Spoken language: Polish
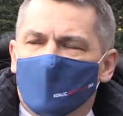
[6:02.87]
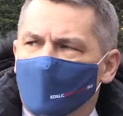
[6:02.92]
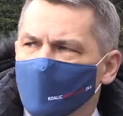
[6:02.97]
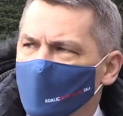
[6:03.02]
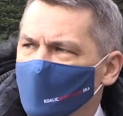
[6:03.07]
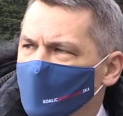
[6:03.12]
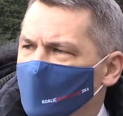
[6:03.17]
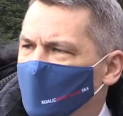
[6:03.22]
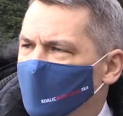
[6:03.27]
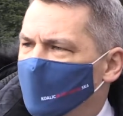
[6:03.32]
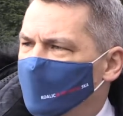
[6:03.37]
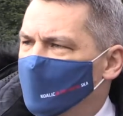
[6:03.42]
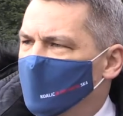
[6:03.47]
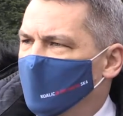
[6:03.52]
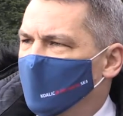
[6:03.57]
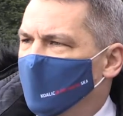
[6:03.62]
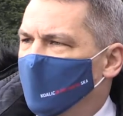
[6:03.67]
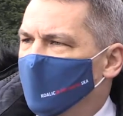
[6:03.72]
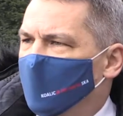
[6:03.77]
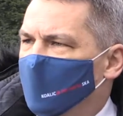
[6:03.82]

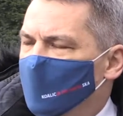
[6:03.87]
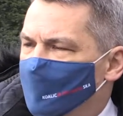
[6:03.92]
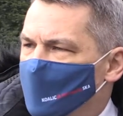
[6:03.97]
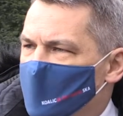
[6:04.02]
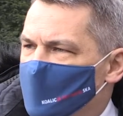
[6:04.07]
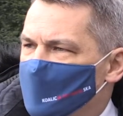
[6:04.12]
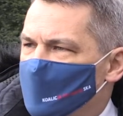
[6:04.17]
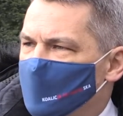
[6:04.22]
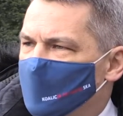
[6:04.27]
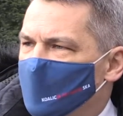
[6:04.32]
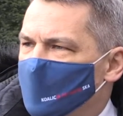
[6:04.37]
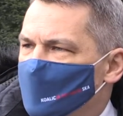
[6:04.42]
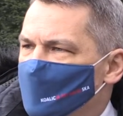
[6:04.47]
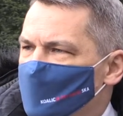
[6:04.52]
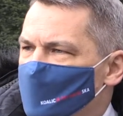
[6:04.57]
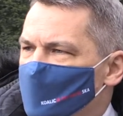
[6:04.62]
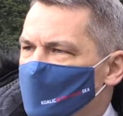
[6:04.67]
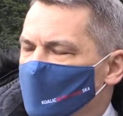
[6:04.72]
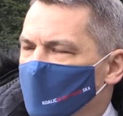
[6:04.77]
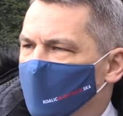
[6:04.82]
wójtowie, e,
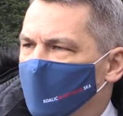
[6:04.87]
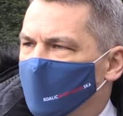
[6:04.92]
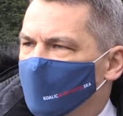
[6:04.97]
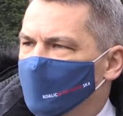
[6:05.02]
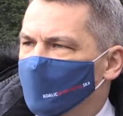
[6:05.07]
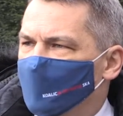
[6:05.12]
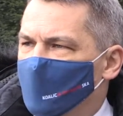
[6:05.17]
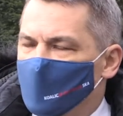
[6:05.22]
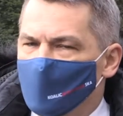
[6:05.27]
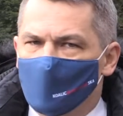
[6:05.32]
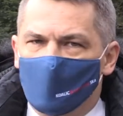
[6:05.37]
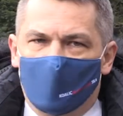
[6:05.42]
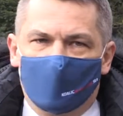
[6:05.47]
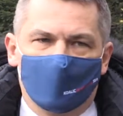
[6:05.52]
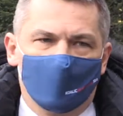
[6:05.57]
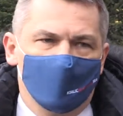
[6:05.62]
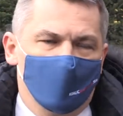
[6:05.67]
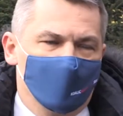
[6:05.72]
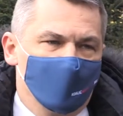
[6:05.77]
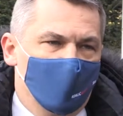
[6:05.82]
prezydenci od wielu
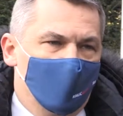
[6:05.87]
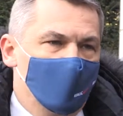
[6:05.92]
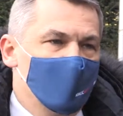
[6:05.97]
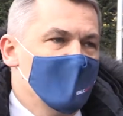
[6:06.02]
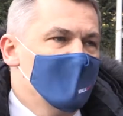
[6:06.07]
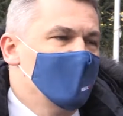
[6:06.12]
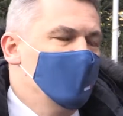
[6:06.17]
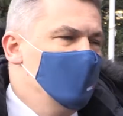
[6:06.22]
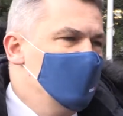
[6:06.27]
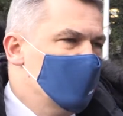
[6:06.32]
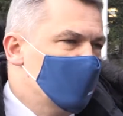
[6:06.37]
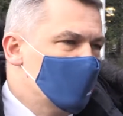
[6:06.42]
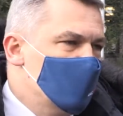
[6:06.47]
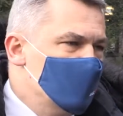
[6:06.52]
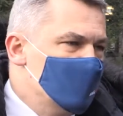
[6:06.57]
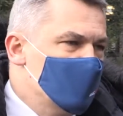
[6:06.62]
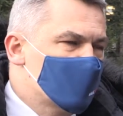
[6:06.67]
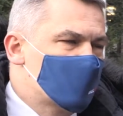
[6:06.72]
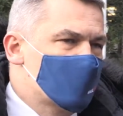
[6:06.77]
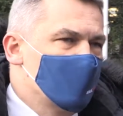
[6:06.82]
lat mówią. I na
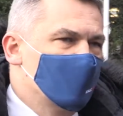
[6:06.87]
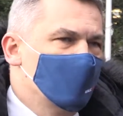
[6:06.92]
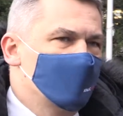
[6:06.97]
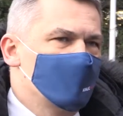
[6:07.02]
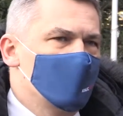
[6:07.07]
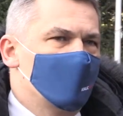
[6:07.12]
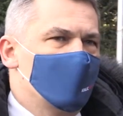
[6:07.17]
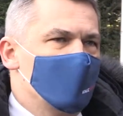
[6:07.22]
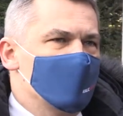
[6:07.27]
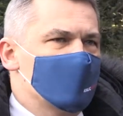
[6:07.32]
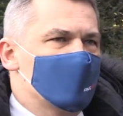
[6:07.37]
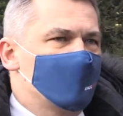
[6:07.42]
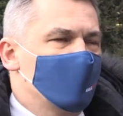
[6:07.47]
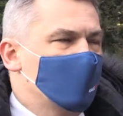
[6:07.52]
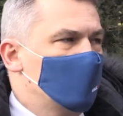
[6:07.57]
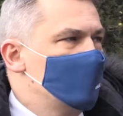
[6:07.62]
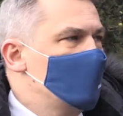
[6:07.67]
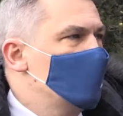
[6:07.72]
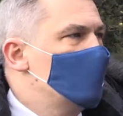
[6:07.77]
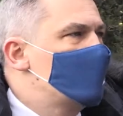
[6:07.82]
koniec, Szanowni Państwo, jak
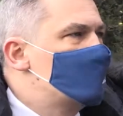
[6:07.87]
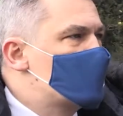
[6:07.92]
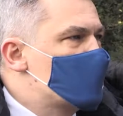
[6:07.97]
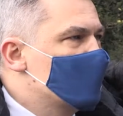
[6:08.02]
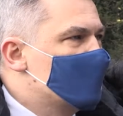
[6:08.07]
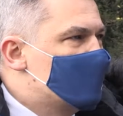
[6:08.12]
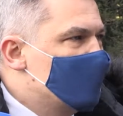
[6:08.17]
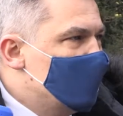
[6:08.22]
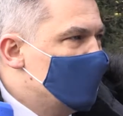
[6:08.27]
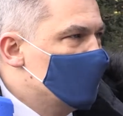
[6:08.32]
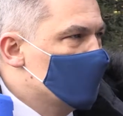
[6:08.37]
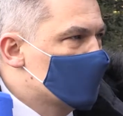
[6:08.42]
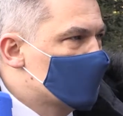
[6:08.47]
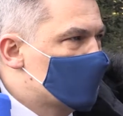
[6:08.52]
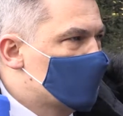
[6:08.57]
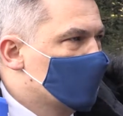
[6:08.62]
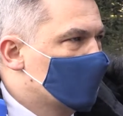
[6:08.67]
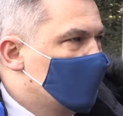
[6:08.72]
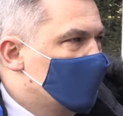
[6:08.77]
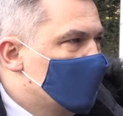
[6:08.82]
gdyby uprzedzając
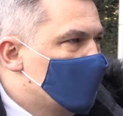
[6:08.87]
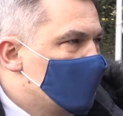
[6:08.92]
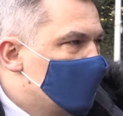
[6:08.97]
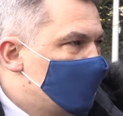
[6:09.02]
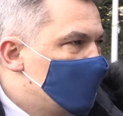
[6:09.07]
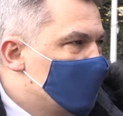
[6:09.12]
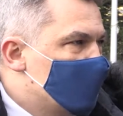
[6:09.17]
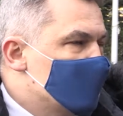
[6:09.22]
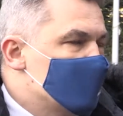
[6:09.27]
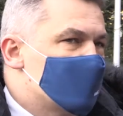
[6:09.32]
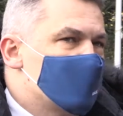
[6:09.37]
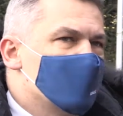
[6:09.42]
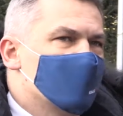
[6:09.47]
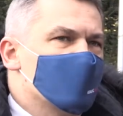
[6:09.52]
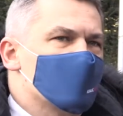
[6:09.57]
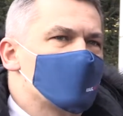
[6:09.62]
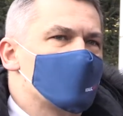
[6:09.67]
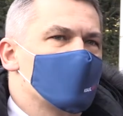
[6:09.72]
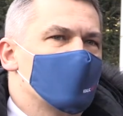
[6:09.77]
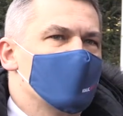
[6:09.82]
tutaj konferencję
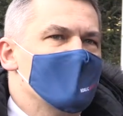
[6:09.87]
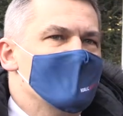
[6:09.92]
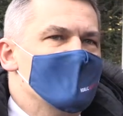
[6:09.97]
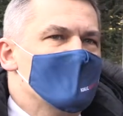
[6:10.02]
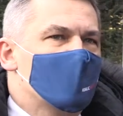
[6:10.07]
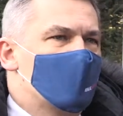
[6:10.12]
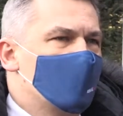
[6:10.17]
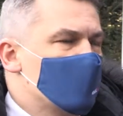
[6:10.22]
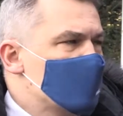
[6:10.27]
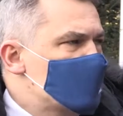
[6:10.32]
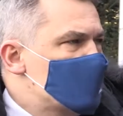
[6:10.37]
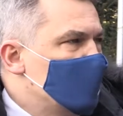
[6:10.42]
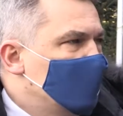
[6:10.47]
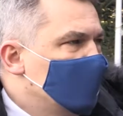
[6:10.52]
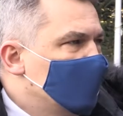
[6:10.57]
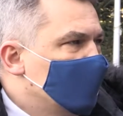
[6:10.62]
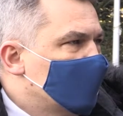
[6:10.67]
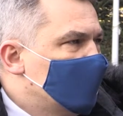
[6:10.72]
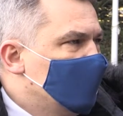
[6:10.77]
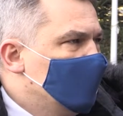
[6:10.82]
naszych
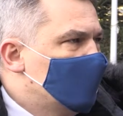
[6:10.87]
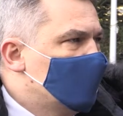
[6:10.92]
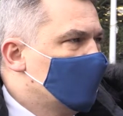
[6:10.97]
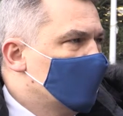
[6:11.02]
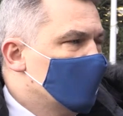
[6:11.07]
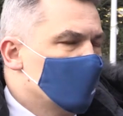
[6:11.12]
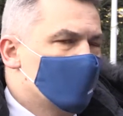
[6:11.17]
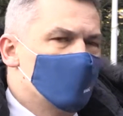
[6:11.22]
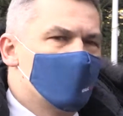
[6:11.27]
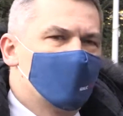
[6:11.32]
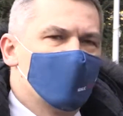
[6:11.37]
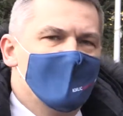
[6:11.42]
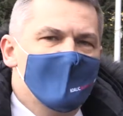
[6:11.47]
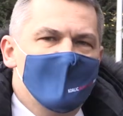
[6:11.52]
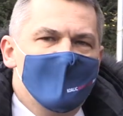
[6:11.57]
koleżanek i kolegów